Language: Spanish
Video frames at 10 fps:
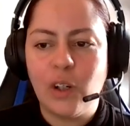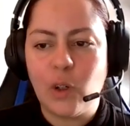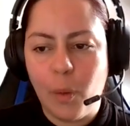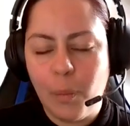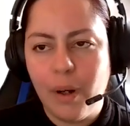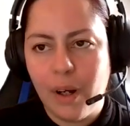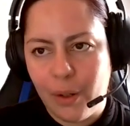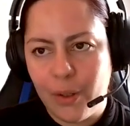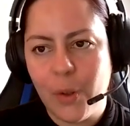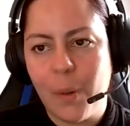cómo
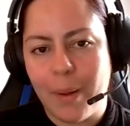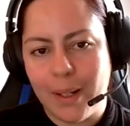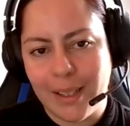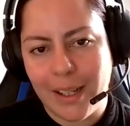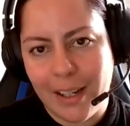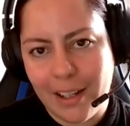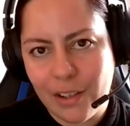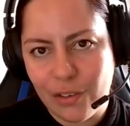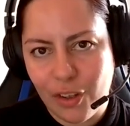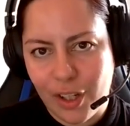hago yo para atraer
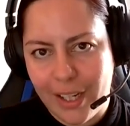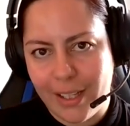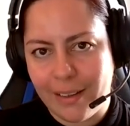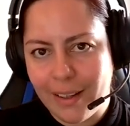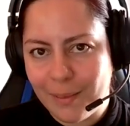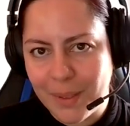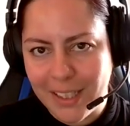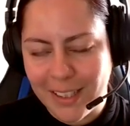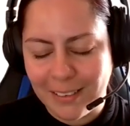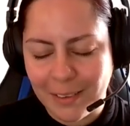a esos clientes a mi
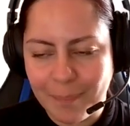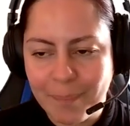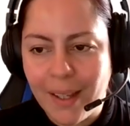tienda.